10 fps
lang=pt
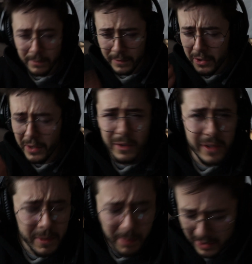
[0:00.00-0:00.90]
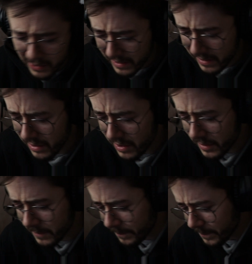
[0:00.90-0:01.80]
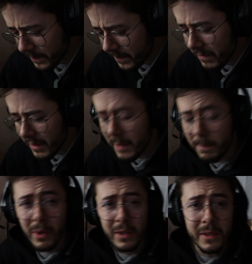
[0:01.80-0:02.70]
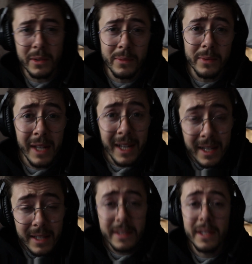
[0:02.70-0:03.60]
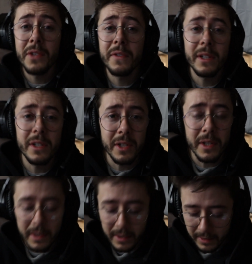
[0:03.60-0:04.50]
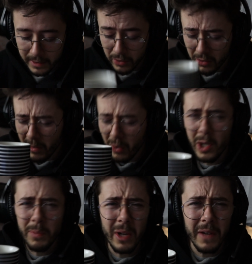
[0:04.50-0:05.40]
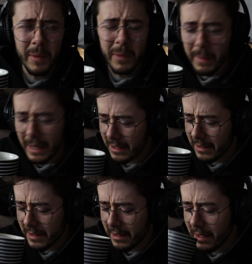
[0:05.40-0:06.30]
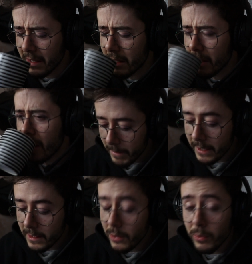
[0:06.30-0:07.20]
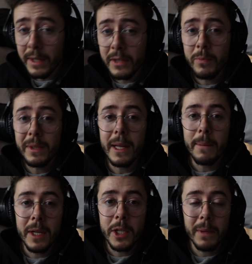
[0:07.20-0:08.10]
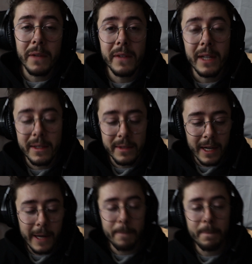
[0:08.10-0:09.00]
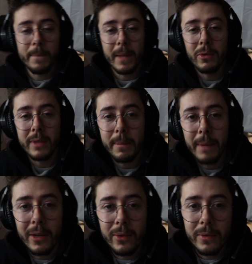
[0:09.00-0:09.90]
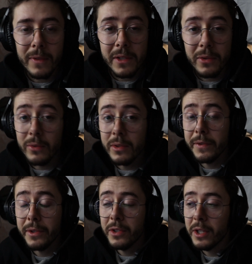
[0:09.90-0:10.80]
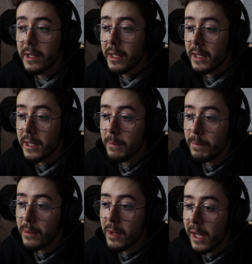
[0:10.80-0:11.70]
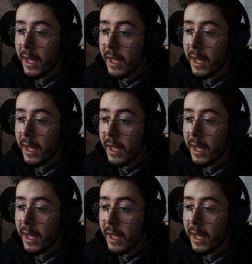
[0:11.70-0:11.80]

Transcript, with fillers: um vídeo que vocês possam assistir e possam se divertir. Deixa eu tomar um guarda do meu café porque a minha garganta aqui tá. Então, resumidamente, para finalizar, eu trabalho fazendo alguns vídeos já tem tempo